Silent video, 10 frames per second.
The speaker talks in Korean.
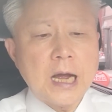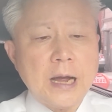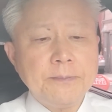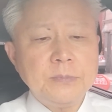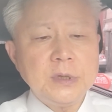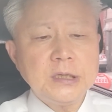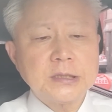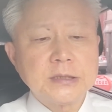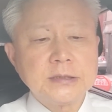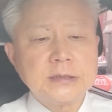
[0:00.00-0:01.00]
한미
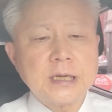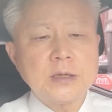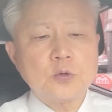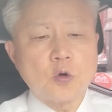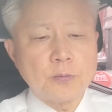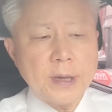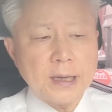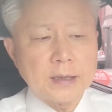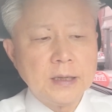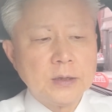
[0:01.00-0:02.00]
전쟁
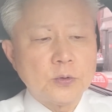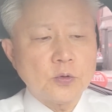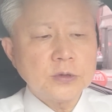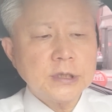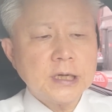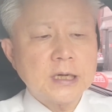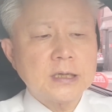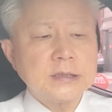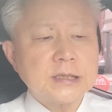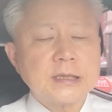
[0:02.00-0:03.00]
동맹 노동자가
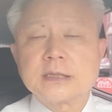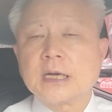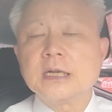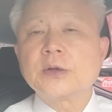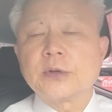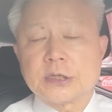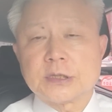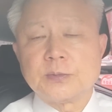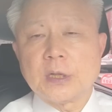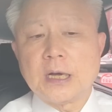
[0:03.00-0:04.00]
끝장내자 이렇게
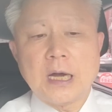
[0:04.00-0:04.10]
외쳤습니다.